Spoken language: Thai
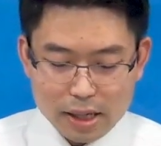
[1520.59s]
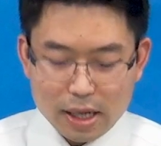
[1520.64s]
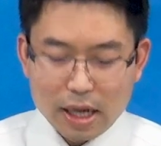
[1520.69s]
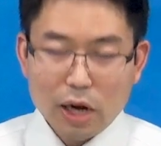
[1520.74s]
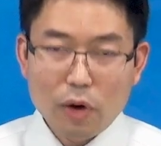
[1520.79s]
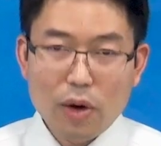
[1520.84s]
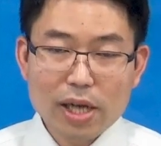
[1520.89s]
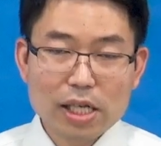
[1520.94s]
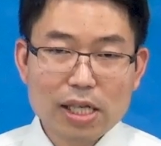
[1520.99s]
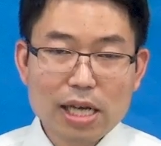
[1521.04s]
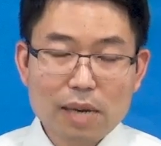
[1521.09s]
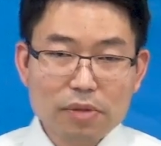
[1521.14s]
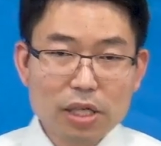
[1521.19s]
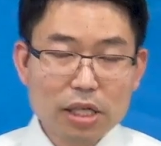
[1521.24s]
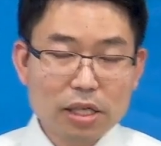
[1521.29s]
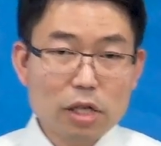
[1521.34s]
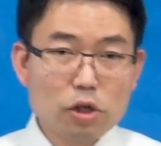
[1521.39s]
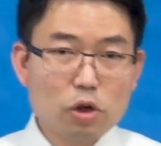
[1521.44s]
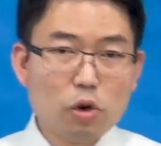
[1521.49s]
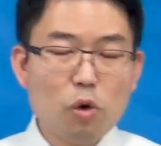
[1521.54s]
เราอาจจะทำสิ่
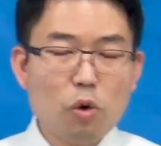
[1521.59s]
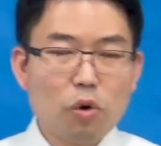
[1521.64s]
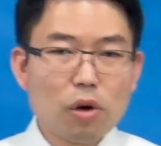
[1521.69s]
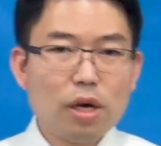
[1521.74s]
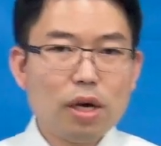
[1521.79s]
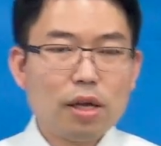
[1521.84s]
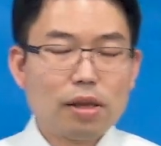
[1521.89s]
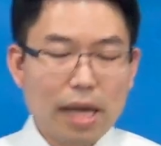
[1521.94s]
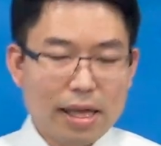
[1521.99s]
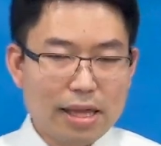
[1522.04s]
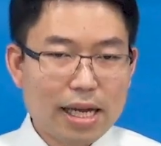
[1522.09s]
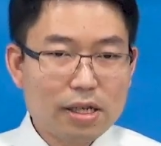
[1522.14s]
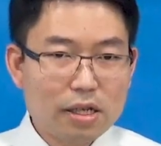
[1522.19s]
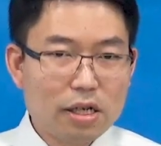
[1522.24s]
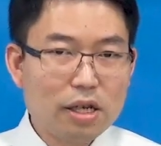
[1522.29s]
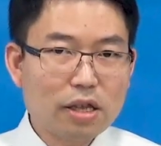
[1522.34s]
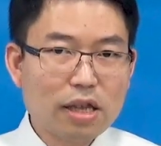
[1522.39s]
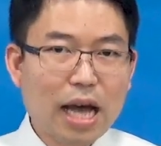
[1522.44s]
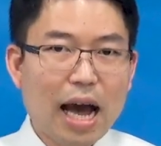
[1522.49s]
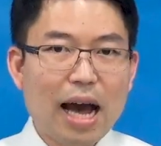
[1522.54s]
งที่ถูกแต่นั่น
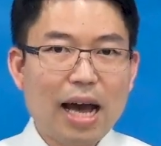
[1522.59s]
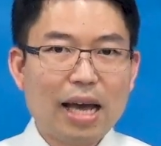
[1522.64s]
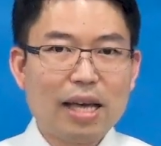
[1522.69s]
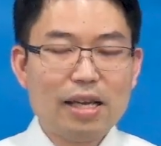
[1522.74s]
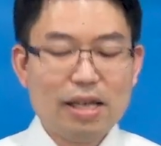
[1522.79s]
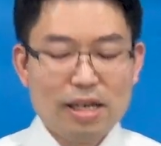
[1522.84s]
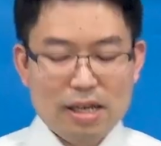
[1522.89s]
คือตาย